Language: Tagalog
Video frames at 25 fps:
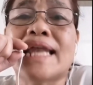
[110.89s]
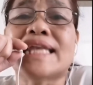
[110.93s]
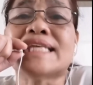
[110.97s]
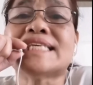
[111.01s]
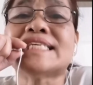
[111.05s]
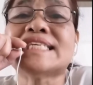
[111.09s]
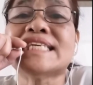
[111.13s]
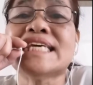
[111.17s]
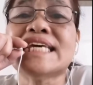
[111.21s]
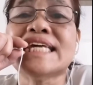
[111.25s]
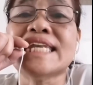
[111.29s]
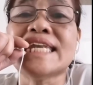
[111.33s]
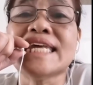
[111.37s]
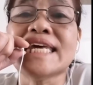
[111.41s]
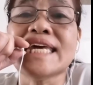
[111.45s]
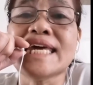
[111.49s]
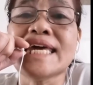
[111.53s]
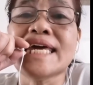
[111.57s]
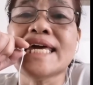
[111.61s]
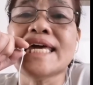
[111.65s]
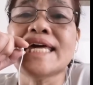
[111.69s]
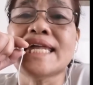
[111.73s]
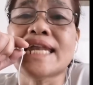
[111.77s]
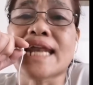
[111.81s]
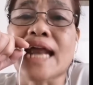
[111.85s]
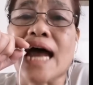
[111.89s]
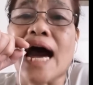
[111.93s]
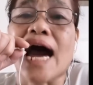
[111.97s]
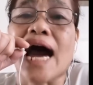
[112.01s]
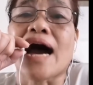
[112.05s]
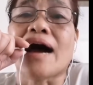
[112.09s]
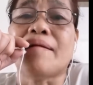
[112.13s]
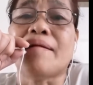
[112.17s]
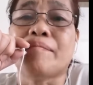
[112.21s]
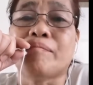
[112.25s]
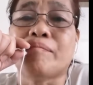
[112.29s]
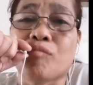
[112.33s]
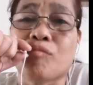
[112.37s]
Sinira
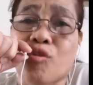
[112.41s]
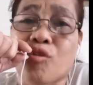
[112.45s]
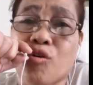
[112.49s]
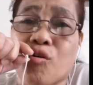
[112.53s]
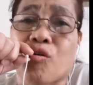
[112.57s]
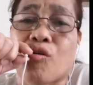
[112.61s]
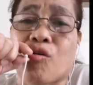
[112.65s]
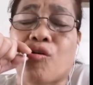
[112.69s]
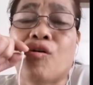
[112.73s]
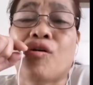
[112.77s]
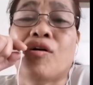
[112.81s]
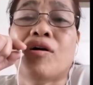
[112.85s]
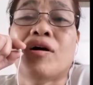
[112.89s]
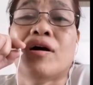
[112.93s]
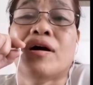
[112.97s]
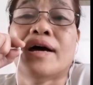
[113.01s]
mo.